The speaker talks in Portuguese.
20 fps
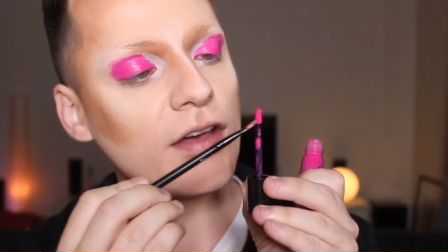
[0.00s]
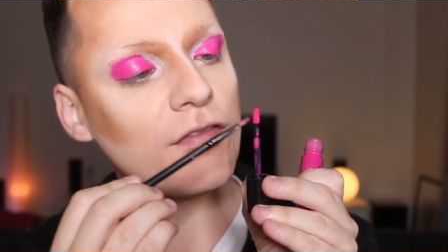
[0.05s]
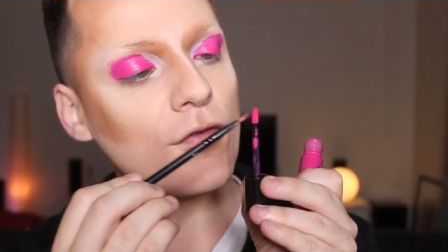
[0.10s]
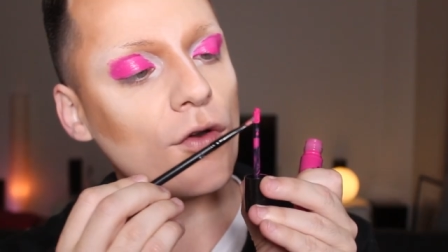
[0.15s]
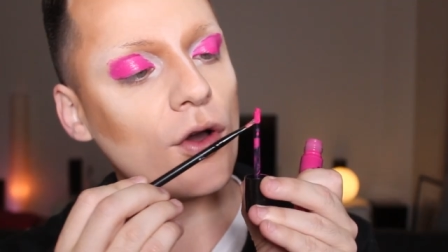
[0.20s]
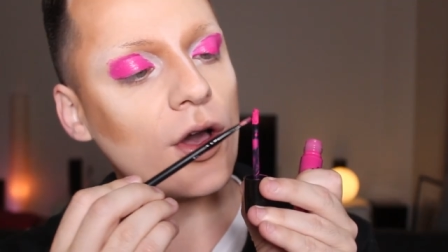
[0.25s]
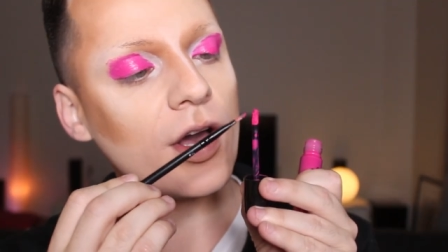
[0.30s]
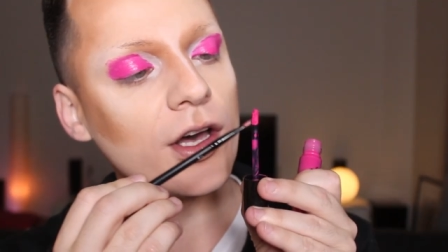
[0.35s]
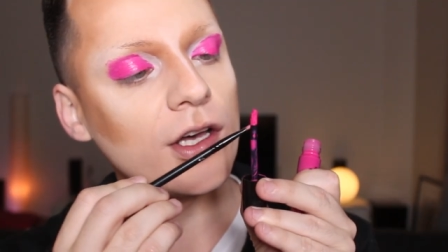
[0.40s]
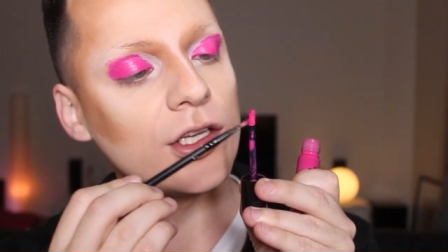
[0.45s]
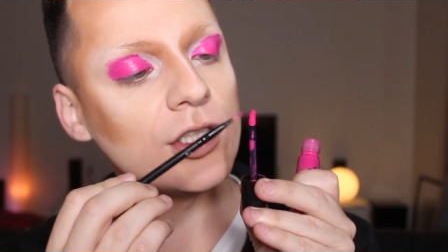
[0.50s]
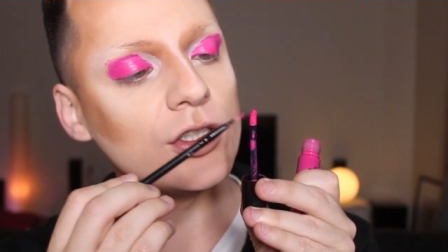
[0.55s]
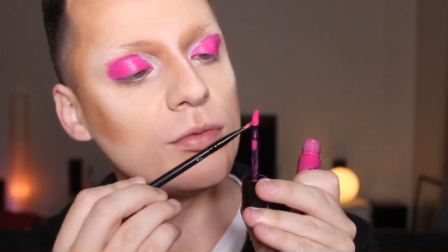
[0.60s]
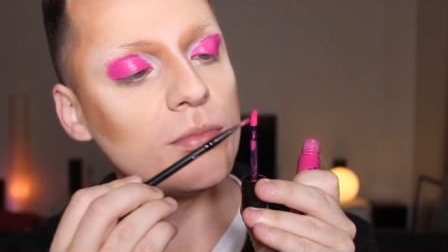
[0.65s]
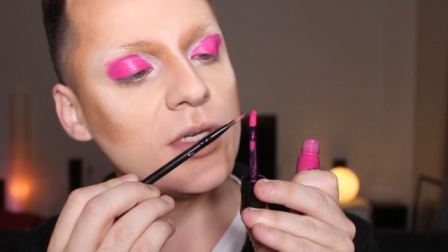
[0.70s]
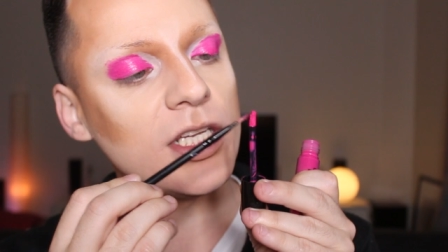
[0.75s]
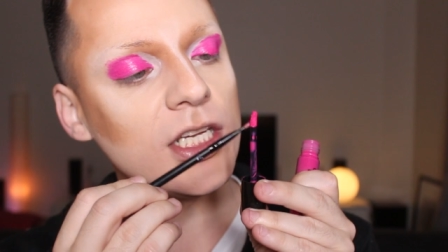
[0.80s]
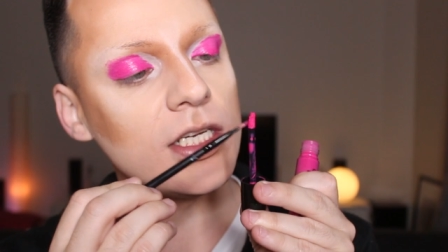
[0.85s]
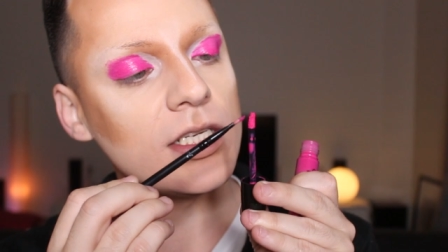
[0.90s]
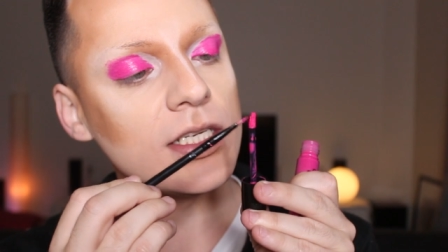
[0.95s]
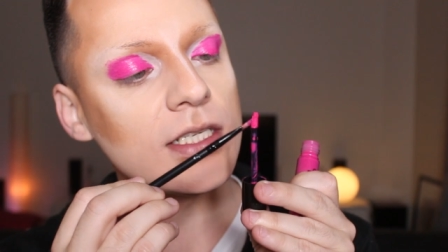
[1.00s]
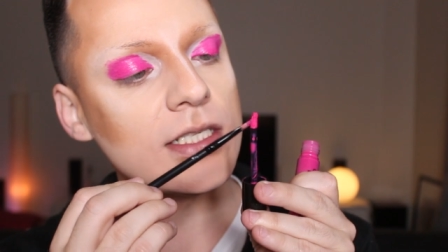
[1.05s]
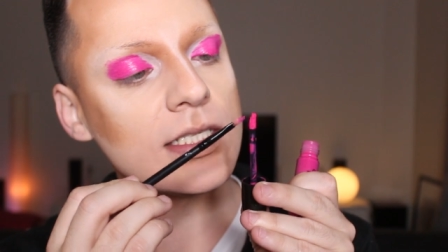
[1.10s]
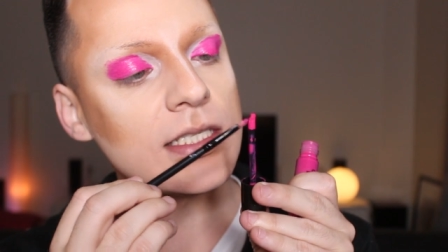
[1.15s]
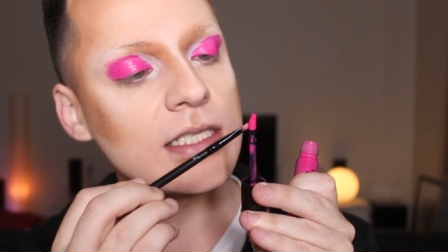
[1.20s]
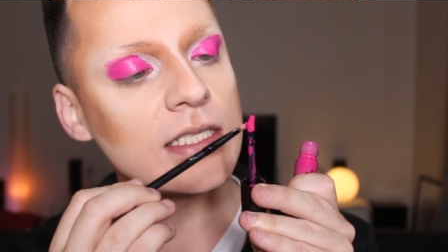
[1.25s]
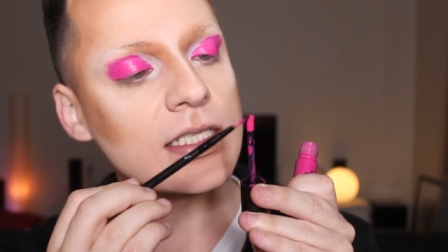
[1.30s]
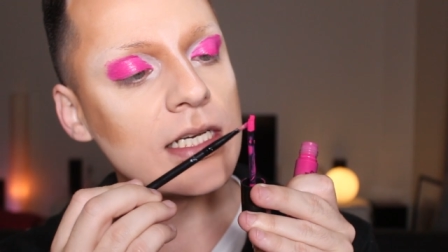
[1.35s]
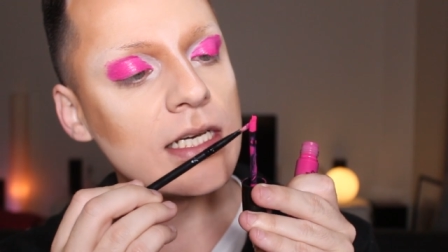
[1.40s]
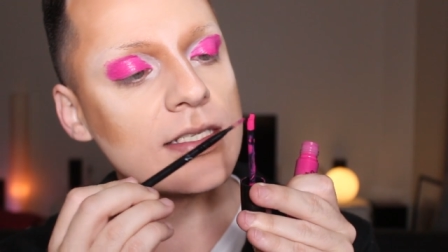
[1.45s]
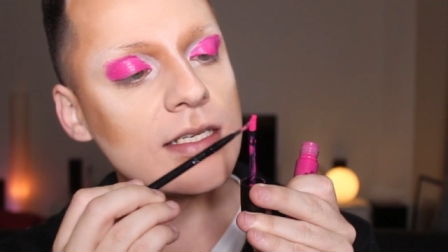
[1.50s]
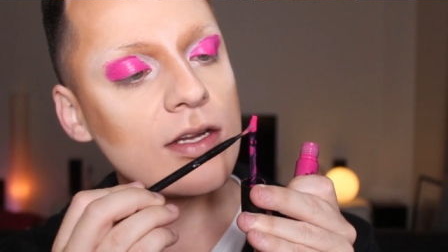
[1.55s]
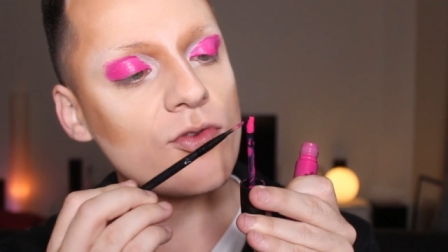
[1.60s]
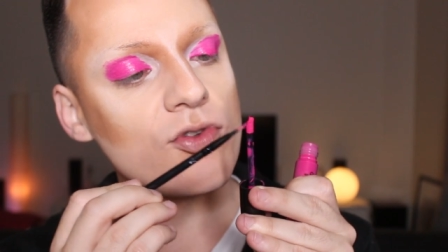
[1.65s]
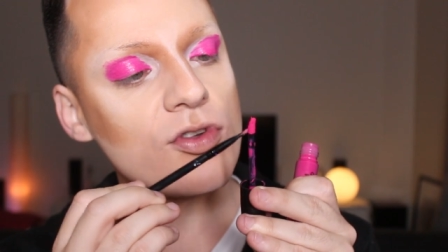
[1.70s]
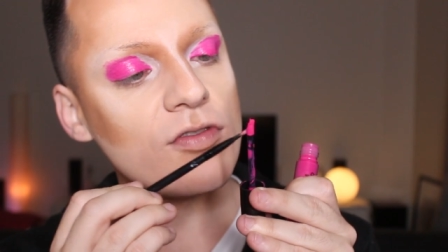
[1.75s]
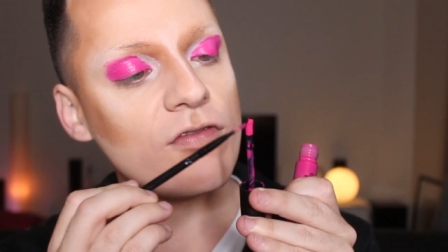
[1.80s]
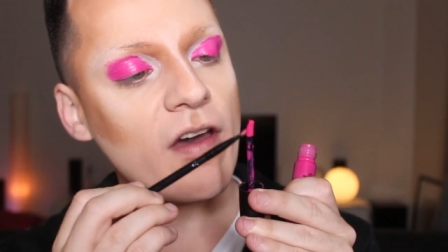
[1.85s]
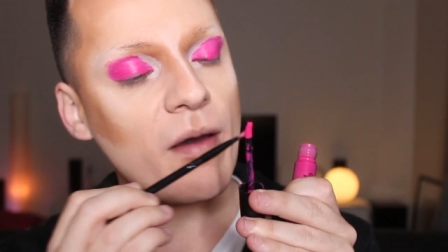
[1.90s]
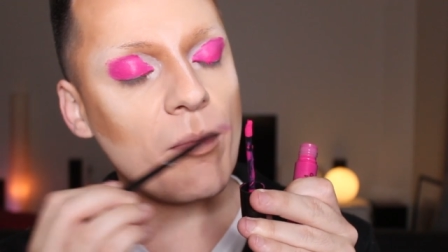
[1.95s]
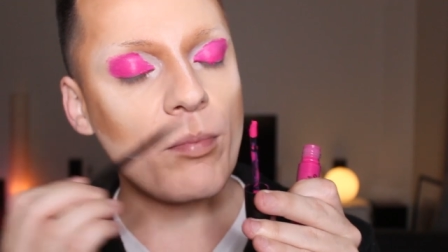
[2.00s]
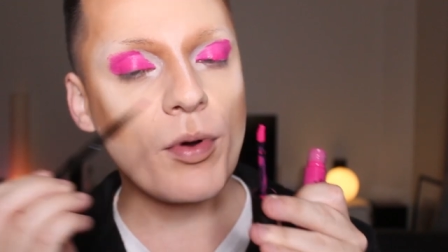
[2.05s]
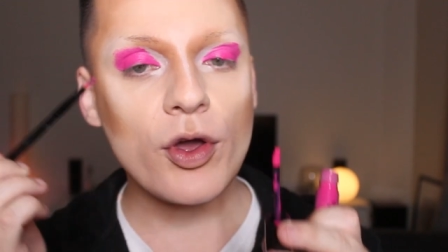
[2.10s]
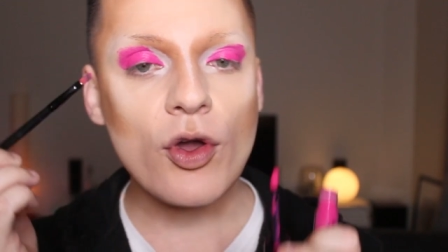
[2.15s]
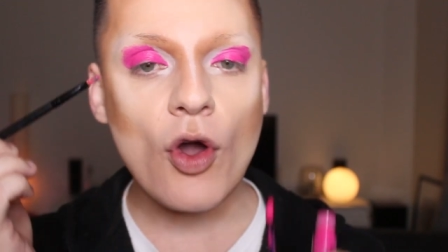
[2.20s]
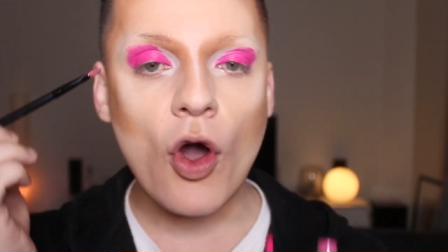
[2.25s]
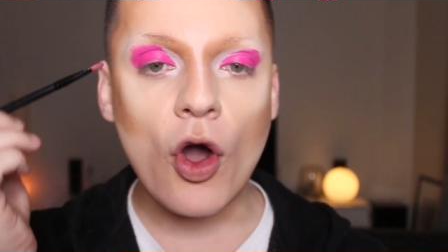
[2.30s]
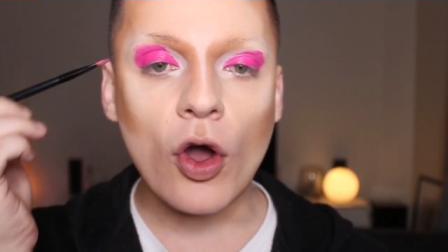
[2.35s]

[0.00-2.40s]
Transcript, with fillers: tá focando, meninas? Se não tiver, põe